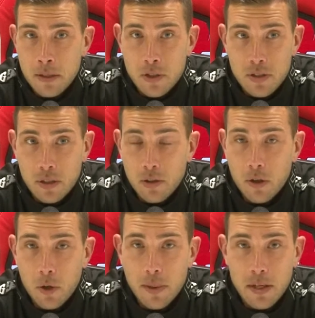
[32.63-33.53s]
C'è stato il
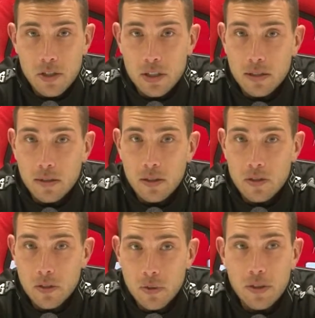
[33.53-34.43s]
loro pareggio al
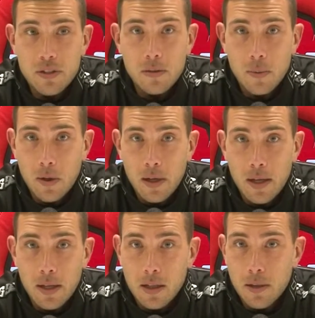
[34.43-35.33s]

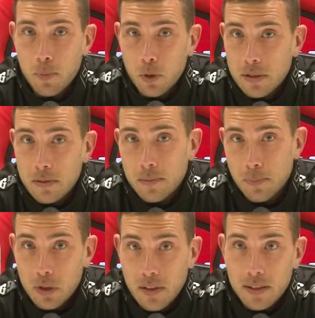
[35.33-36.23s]
75esimo che
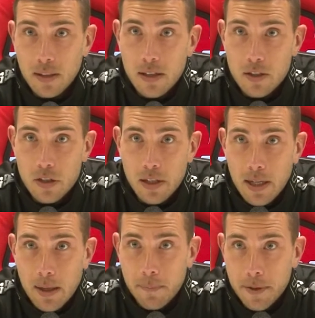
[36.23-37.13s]
poteva tagliarci le
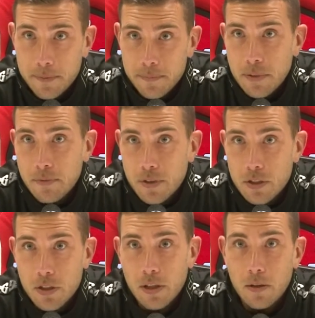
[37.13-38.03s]
gambe,
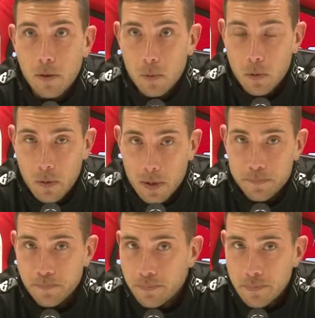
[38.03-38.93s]
invece comunque